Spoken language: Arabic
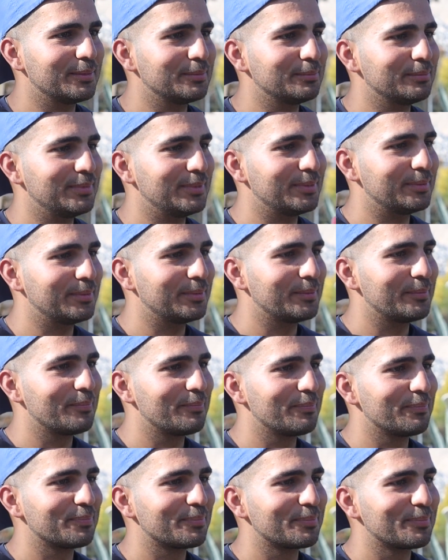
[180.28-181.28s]
يعني شو بدك
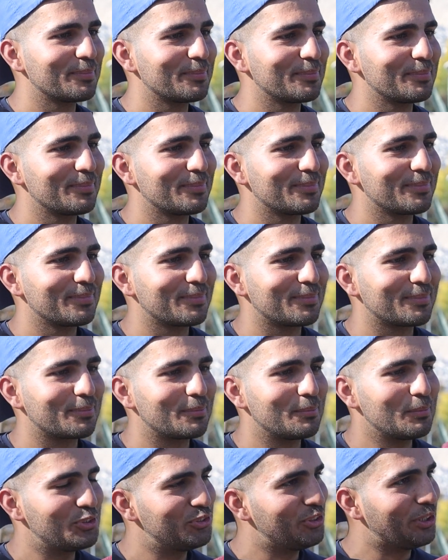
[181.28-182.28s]
تبعت لنا هيك حلو
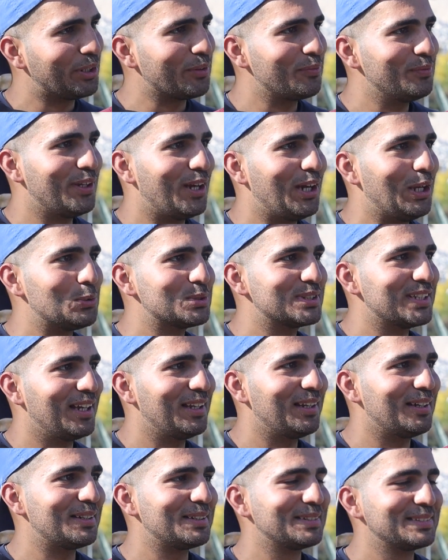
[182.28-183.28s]
ندوقها؟ بتشرفنا اهلا
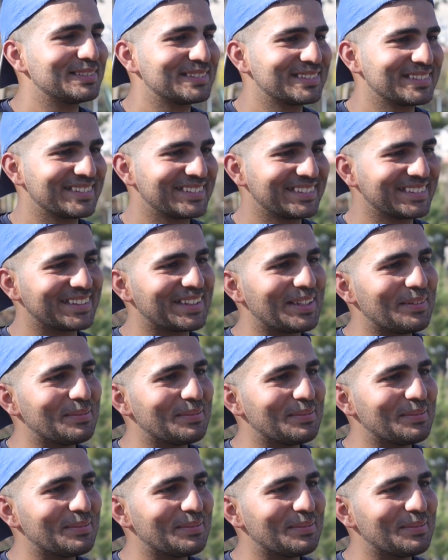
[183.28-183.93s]
وسهلا حبيبي